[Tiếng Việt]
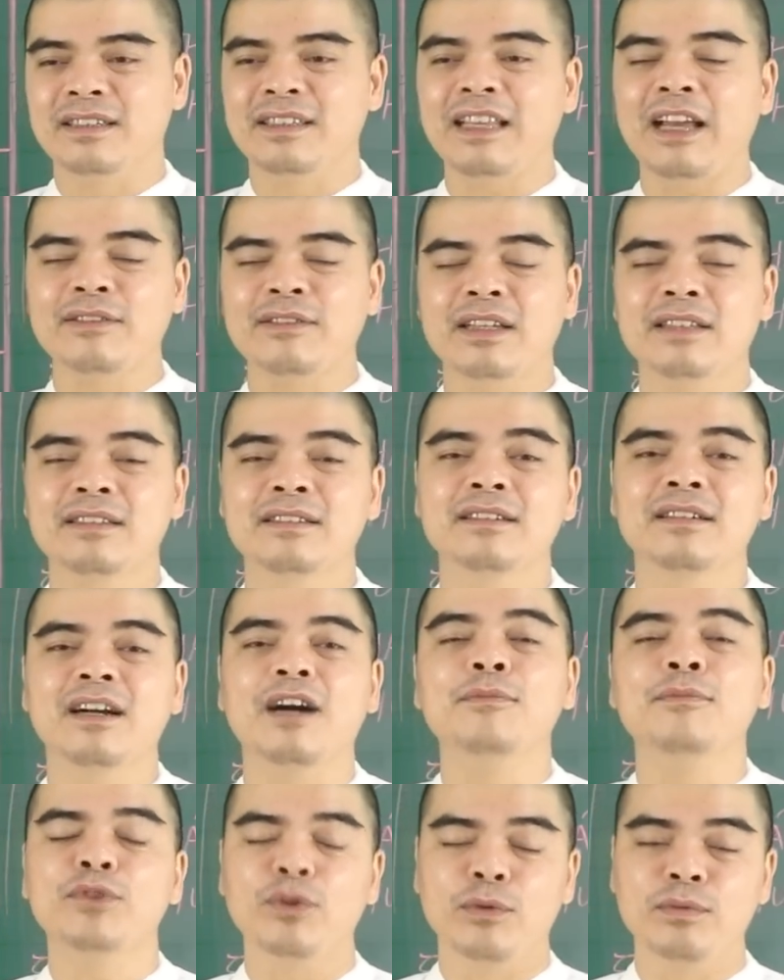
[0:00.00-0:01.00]
Tạo ra sự
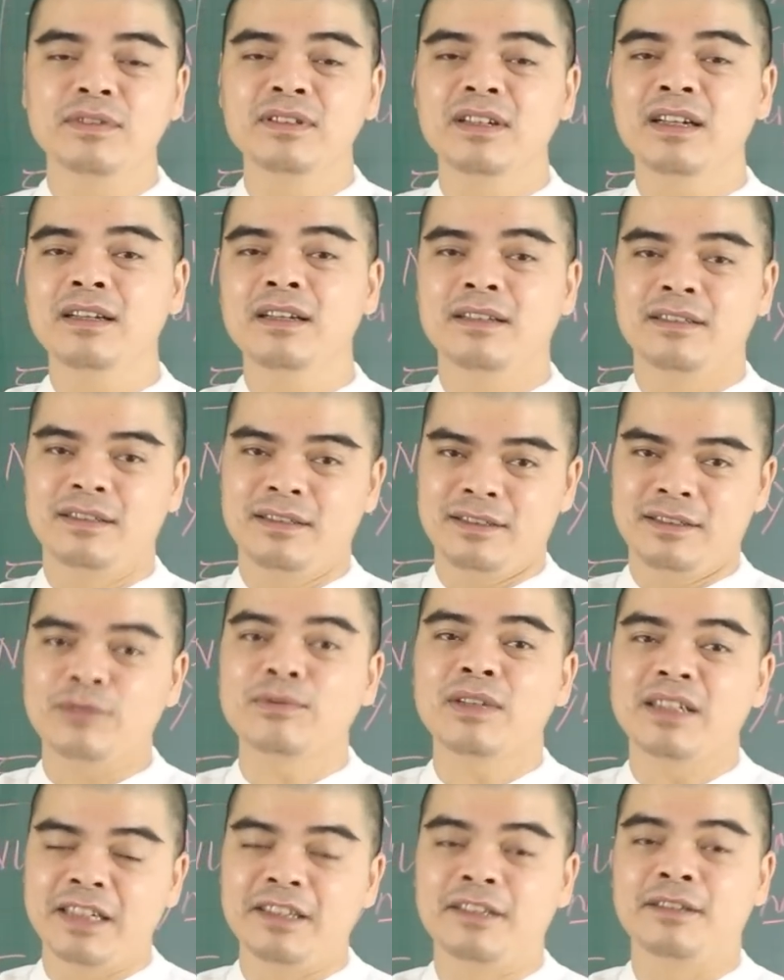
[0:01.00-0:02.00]
ấm cúng giữa trong
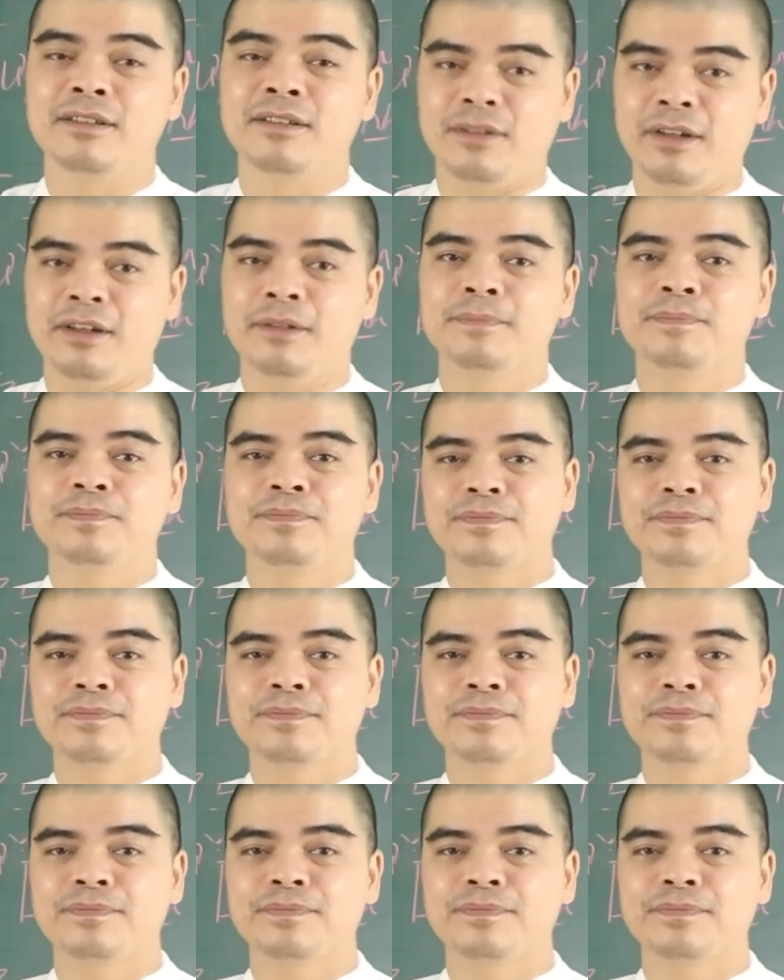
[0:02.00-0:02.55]
gia đình. Đó.